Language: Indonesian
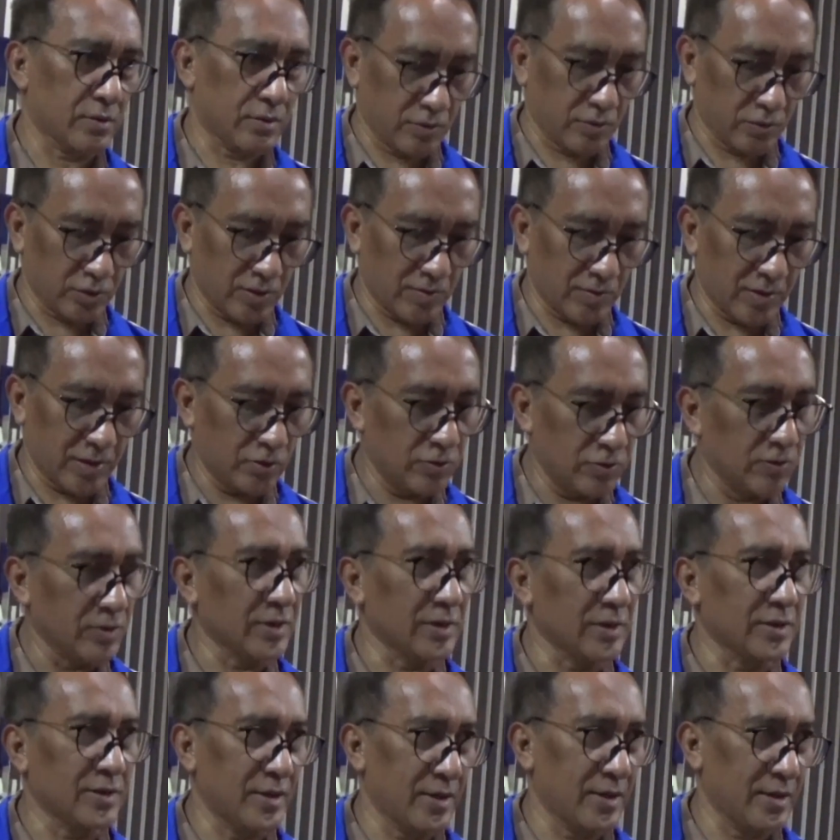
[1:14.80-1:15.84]
kota Bandung
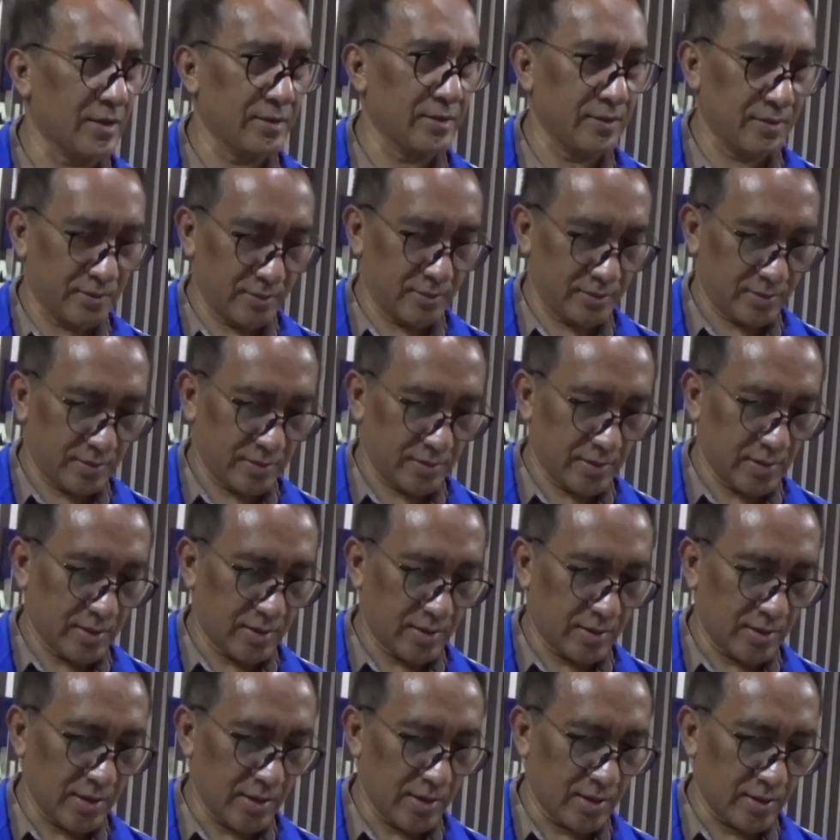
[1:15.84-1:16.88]
gitu ya hmm.
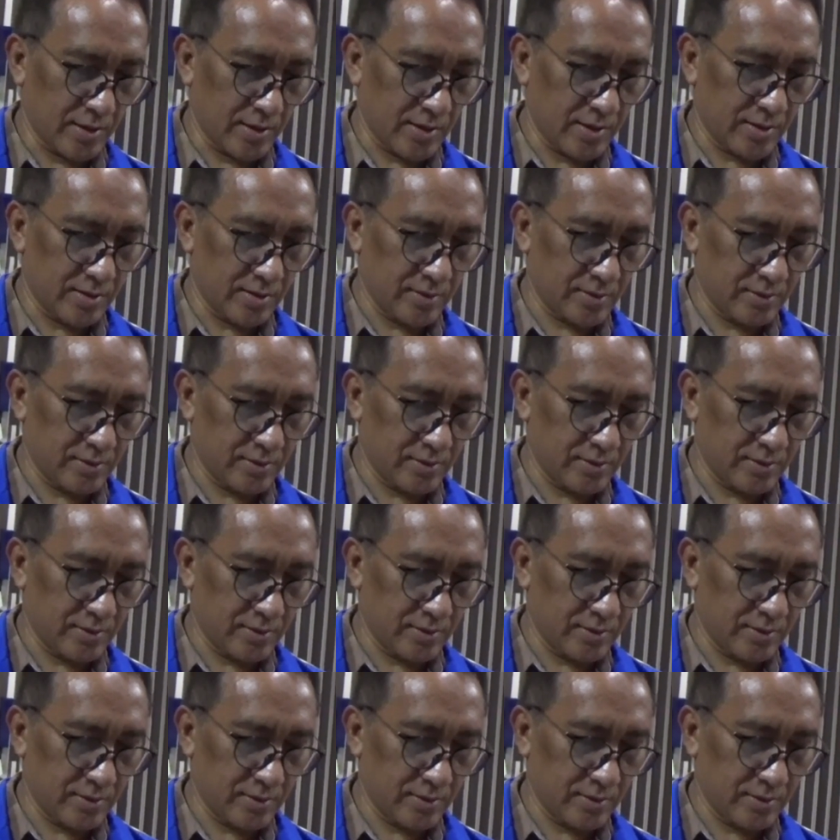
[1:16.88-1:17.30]
dari arah